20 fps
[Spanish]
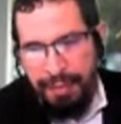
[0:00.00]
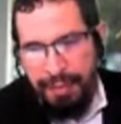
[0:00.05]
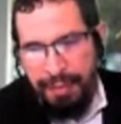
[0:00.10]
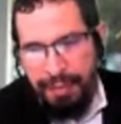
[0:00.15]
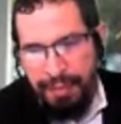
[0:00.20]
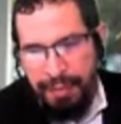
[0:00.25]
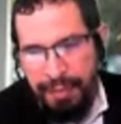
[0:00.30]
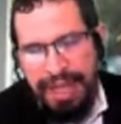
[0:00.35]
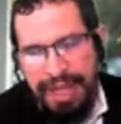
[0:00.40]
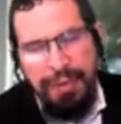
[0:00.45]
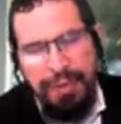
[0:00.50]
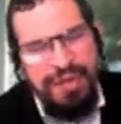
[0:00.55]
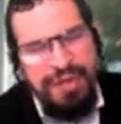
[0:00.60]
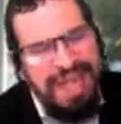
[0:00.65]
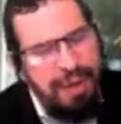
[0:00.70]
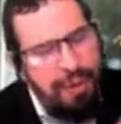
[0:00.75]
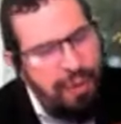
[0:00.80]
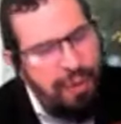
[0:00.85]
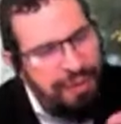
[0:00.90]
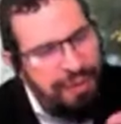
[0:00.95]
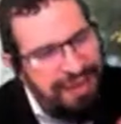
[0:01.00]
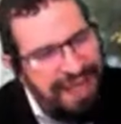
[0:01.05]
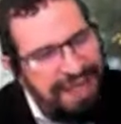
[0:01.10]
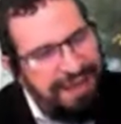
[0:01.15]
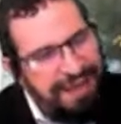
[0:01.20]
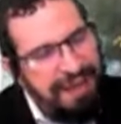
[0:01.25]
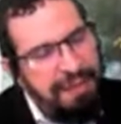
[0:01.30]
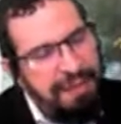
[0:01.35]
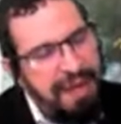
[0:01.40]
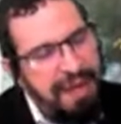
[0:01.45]
Porque uno se
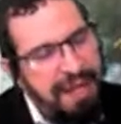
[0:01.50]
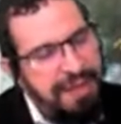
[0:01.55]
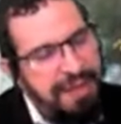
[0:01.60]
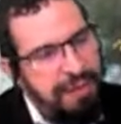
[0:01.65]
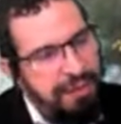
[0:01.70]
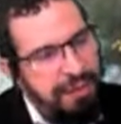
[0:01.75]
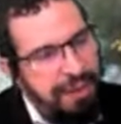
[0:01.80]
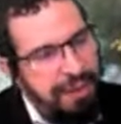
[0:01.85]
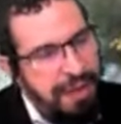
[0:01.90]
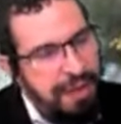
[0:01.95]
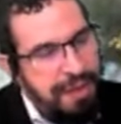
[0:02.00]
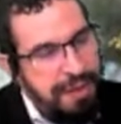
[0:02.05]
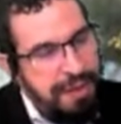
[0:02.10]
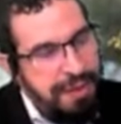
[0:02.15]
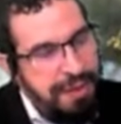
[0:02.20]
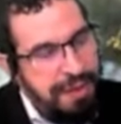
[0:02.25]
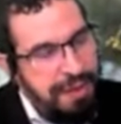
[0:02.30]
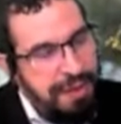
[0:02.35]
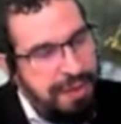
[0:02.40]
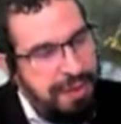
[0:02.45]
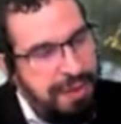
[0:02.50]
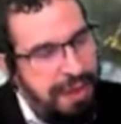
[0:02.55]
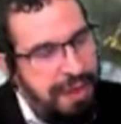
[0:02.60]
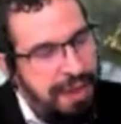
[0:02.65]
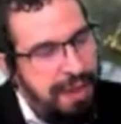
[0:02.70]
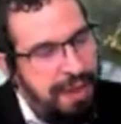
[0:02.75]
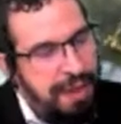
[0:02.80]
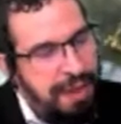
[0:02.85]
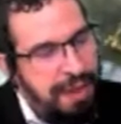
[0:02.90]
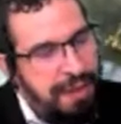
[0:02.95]
conecta más con Dios
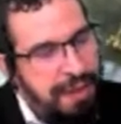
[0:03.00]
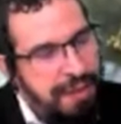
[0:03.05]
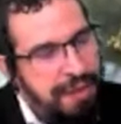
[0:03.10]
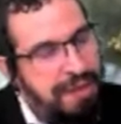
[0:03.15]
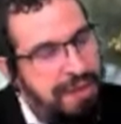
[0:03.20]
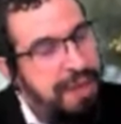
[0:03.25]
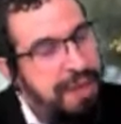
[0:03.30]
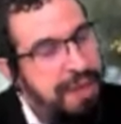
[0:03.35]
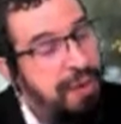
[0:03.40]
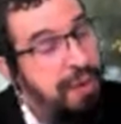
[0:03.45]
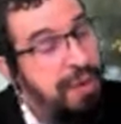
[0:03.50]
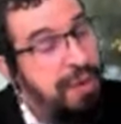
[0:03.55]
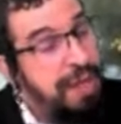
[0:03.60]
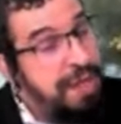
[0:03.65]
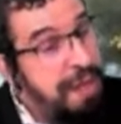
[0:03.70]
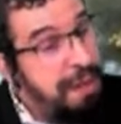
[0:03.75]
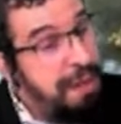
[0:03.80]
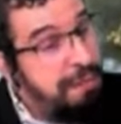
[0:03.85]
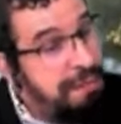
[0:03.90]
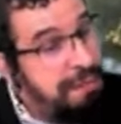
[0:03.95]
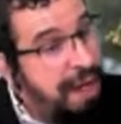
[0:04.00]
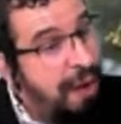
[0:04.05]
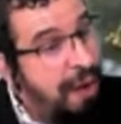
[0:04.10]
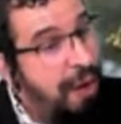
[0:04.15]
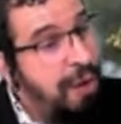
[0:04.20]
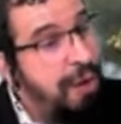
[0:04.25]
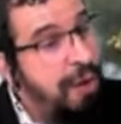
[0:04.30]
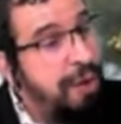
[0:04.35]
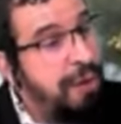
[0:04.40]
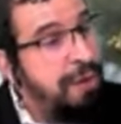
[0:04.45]
no se conecta
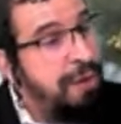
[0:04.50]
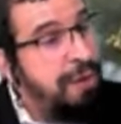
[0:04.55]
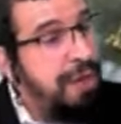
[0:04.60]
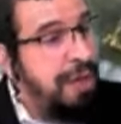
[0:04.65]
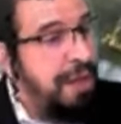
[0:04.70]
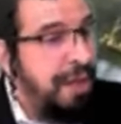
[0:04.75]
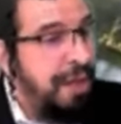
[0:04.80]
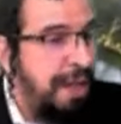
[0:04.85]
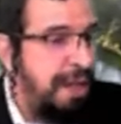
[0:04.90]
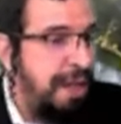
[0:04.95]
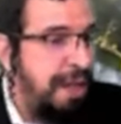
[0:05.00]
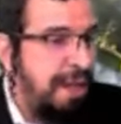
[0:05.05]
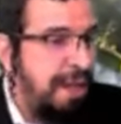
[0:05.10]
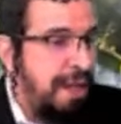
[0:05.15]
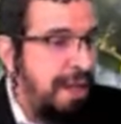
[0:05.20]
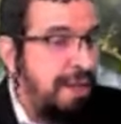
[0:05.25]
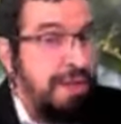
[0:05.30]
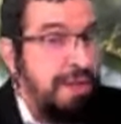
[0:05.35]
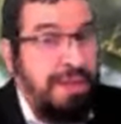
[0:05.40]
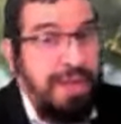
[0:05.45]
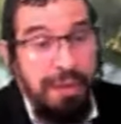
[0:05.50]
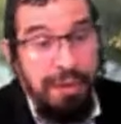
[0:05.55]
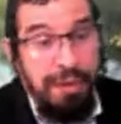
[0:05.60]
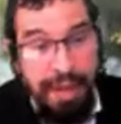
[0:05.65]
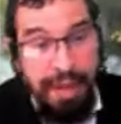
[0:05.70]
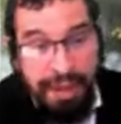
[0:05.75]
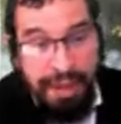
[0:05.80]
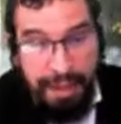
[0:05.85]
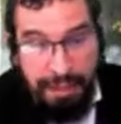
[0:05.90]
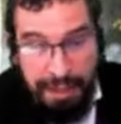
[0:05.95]
mejor con la realidad, no se
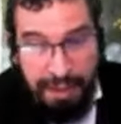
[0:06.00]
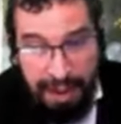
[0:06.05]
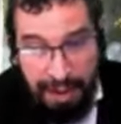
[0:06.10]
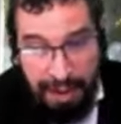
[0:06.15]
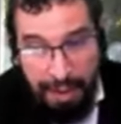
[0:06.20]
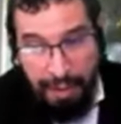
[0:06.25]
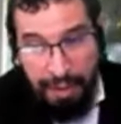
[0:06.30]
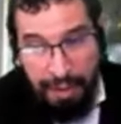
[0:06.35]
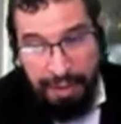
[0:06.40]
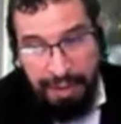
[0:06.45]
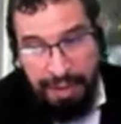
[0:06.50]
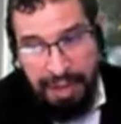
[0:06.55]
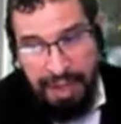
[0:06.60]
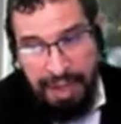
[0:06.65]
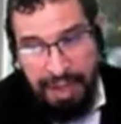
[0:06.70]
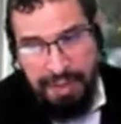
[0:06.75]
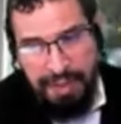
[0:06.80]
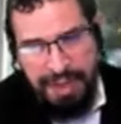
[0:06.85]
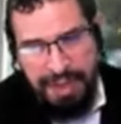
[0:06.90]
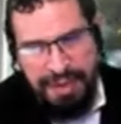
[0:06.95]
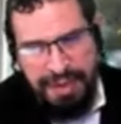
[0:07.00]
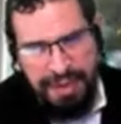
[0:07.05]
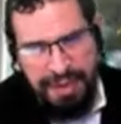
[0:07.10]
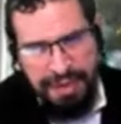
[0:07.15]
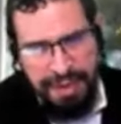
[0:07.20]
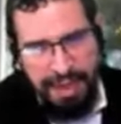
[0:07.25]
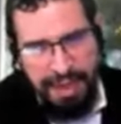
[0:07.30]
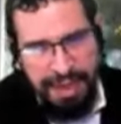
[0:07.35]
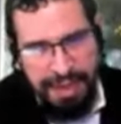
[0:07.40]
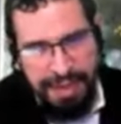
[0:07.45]
conecta mejor con las
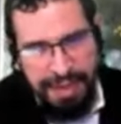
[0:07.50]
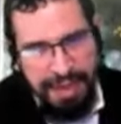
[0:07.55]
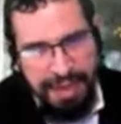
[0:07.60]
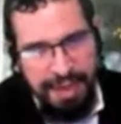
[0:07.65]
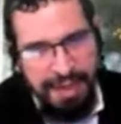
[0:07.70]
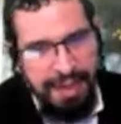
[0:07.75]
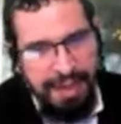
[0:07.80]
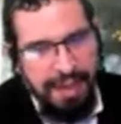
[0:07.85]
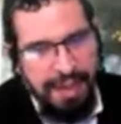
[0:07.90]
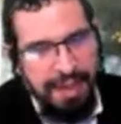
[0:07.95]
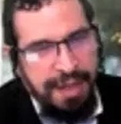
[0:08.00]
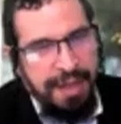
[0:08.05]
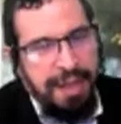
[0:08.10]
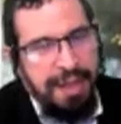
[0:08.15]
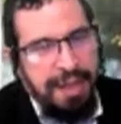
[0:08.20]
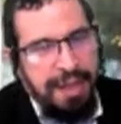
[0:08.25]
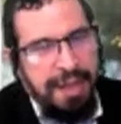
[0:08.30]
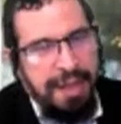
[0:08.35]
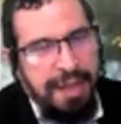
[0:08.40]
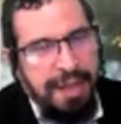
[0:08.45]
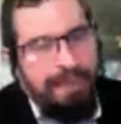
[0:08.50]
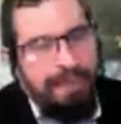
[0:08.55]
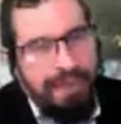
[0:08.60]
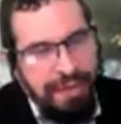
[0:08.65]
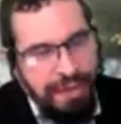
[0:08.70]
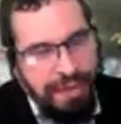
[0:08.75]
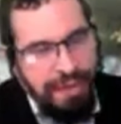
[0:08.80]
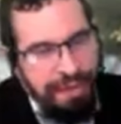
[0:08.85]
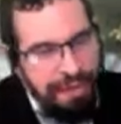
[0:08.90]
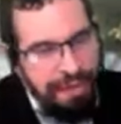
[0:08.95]
personas. Las
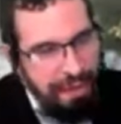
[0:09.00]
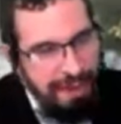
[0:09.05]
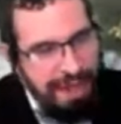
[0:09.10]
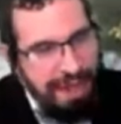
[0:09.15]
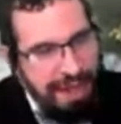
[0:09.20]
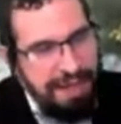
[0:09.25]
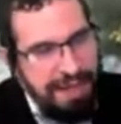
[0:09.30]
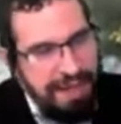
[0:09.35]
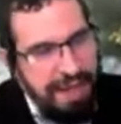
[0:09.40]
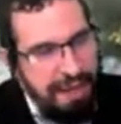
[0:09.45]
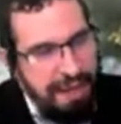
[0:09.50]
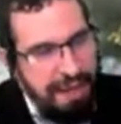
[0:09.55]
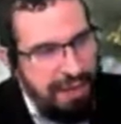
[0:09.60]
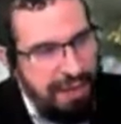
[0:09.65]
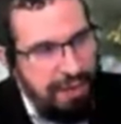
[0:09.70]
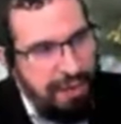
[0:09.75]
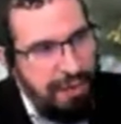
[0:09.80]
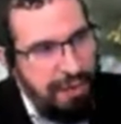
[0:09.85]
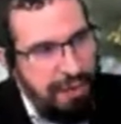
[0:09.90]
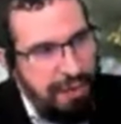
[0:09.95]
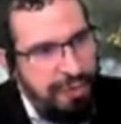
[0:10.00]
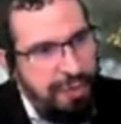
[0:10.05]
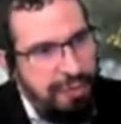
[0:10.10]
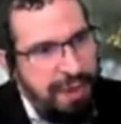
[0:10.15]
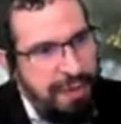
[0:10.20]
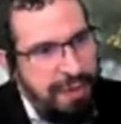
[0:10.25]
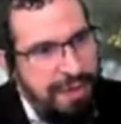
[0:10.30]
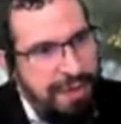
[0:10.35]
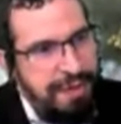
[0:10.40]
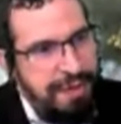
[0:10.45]
personas no ven las almas, no los
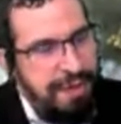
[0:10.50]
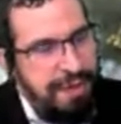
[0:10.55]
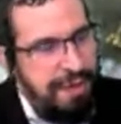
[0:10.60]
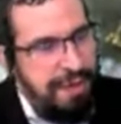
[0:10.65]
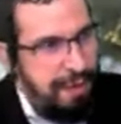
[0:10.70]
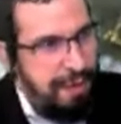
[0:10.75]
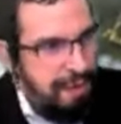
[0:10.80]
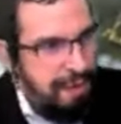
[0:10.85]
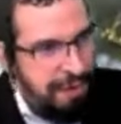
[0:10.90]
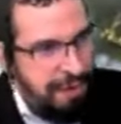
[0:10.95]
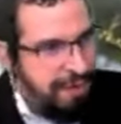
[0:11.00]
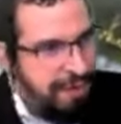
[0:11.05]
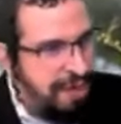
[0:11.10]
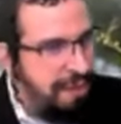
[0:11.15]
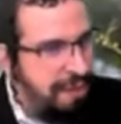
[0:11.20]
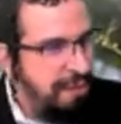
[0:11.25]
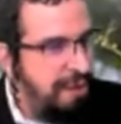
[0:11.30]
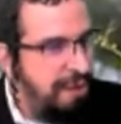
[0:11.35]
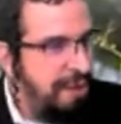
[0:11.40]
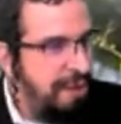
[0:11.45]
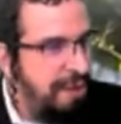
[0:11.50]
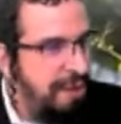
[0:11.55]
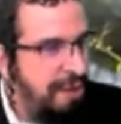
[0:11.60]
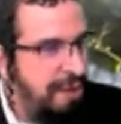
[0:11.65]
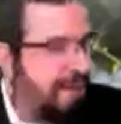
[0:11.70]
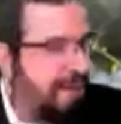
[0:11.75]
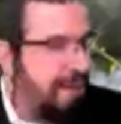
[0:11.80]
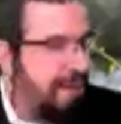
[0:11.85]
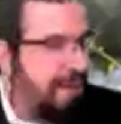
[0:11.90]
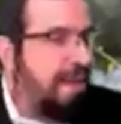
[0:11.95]
números, no los, los símbolos de
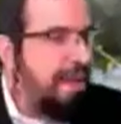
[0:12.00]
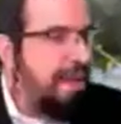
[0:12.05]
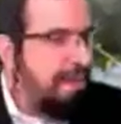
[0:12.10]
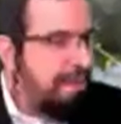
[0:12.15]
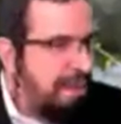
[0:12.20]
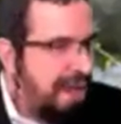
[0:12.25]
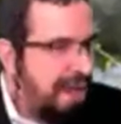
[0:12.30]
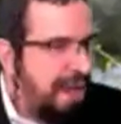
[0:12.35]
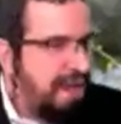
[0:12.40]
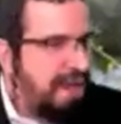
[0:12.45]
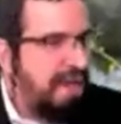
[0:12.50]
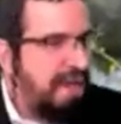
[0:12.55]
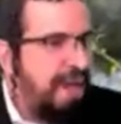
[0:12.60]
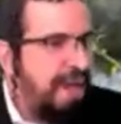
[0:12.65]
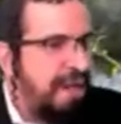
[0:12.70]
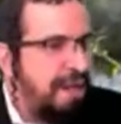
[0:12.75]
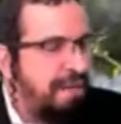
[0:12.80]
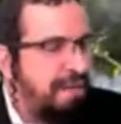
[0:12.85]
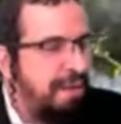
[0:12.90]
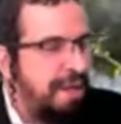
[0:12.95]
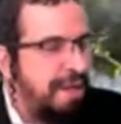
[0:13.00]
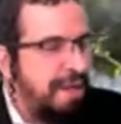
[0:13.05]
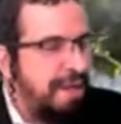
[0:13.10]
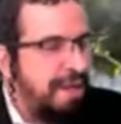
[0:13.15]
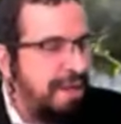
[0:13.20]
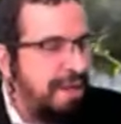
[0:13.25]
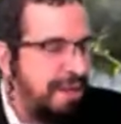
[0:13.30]
números, ven las almas.